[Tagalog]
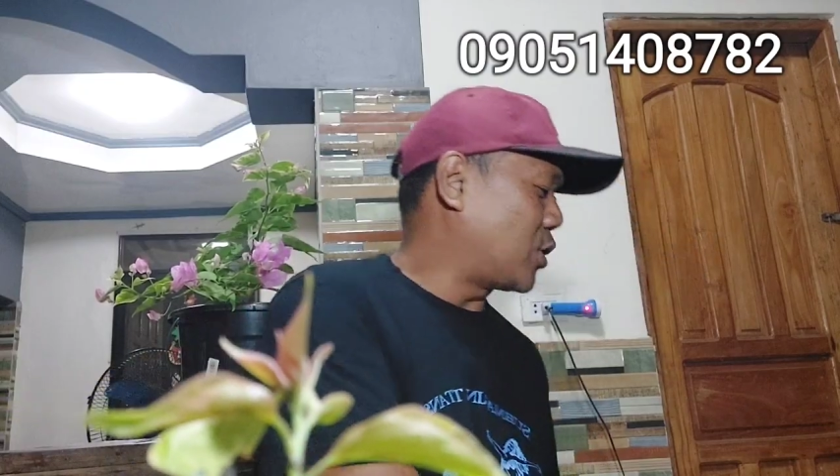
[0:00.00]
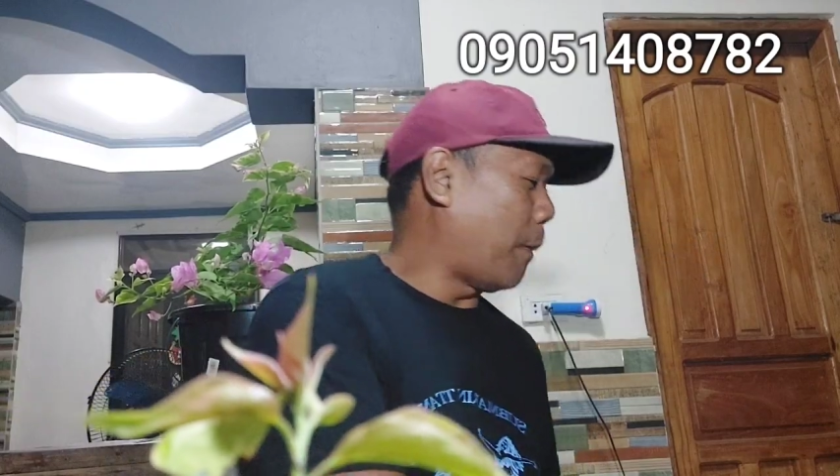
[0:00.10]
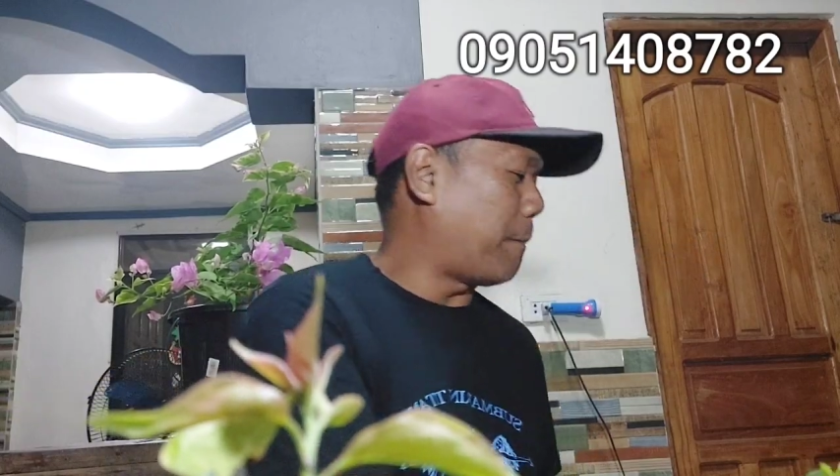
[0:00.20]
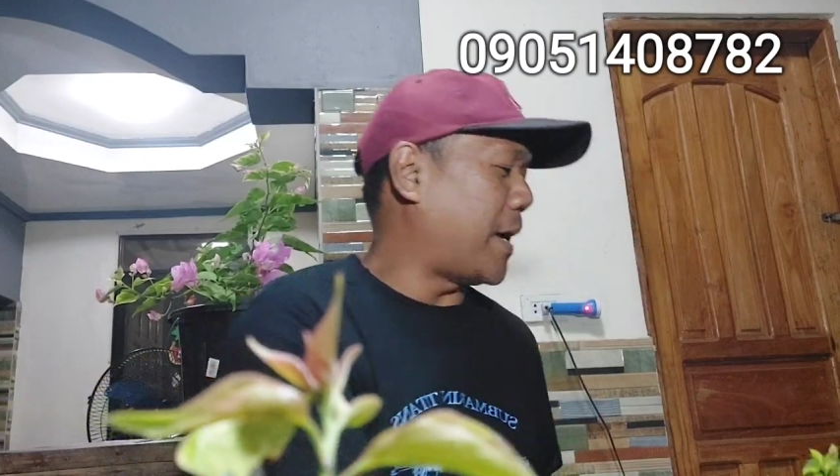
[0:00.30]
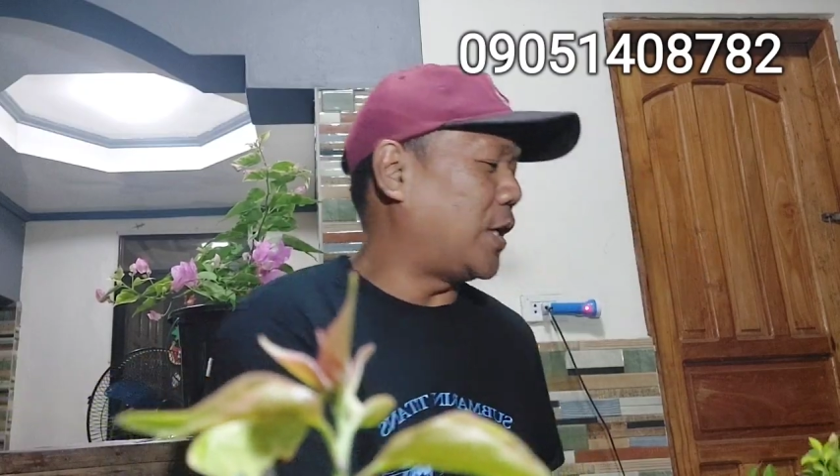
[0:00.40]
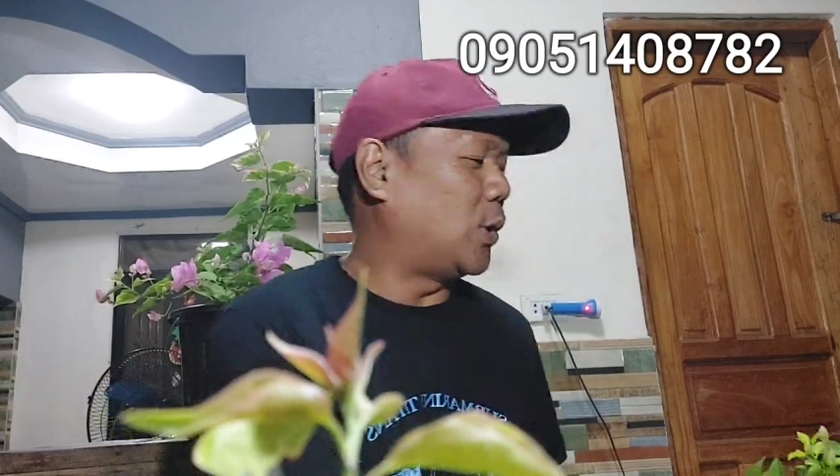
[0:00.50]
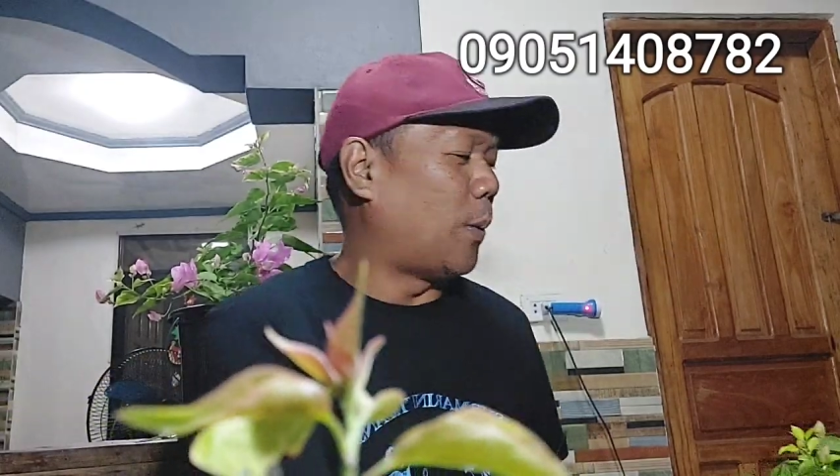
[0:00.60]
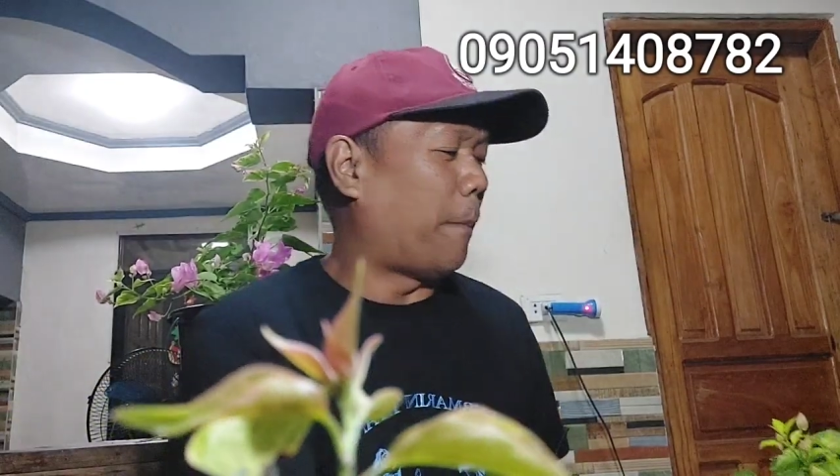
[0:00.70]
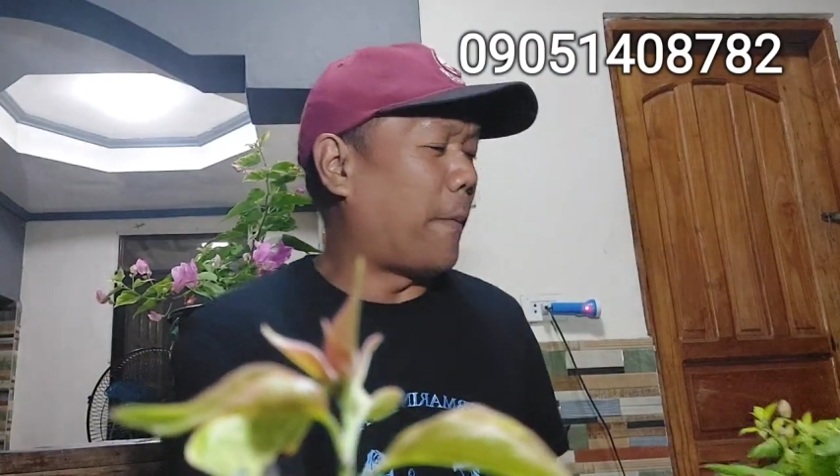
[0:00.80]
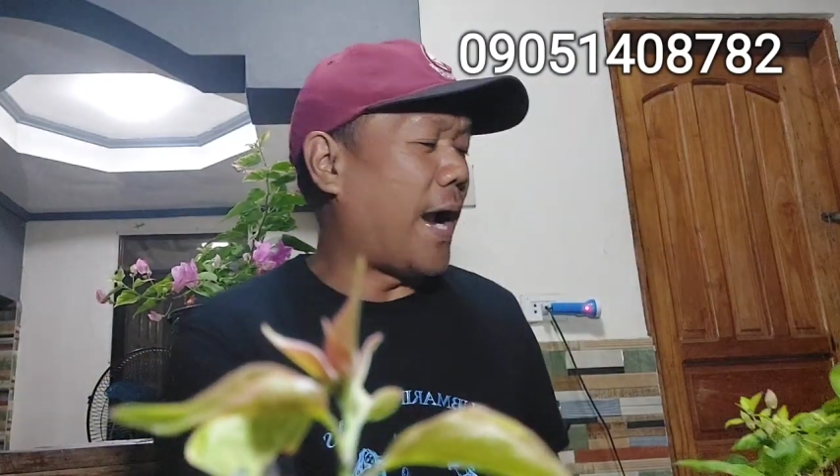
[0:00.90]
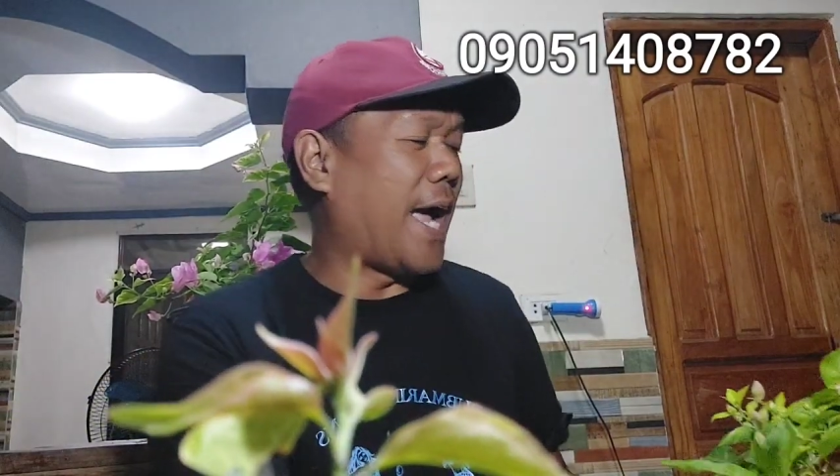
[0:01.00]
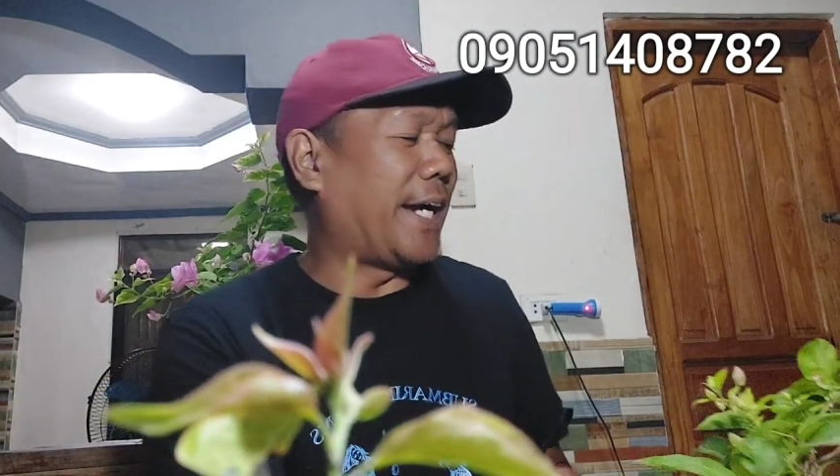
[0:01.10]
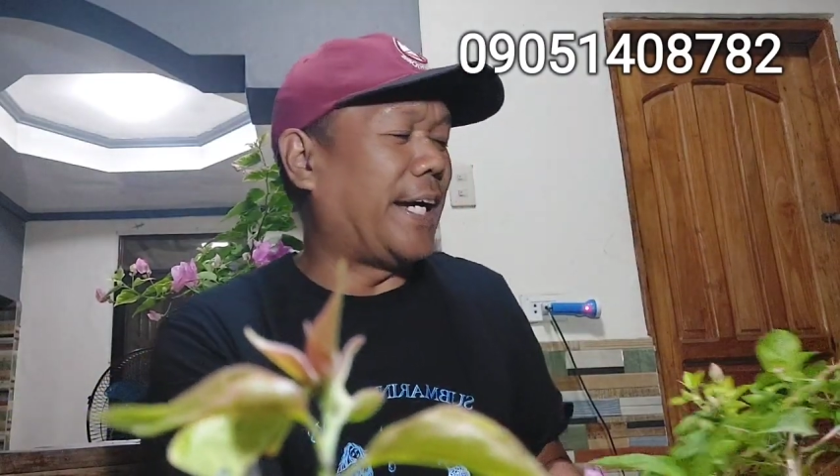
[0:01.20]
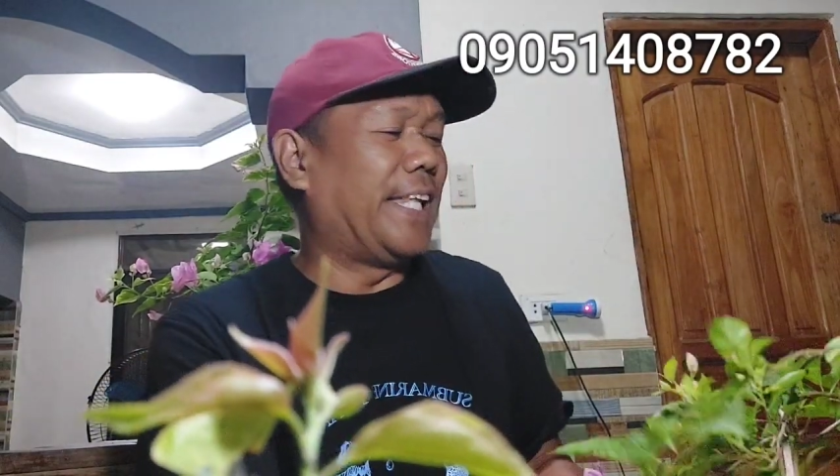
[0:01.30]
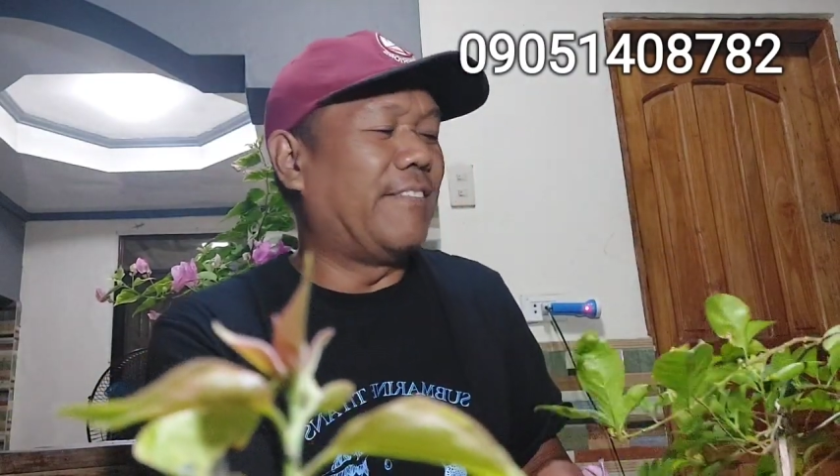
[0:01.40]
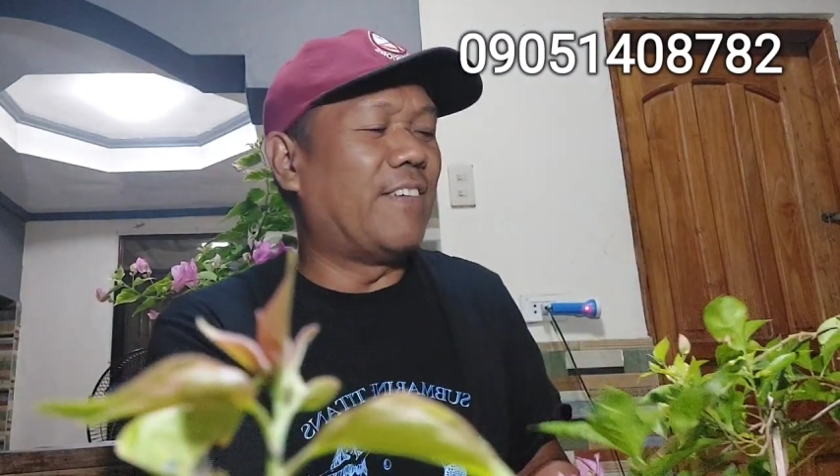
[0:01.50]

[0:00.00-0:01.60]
Super duper ang ganda.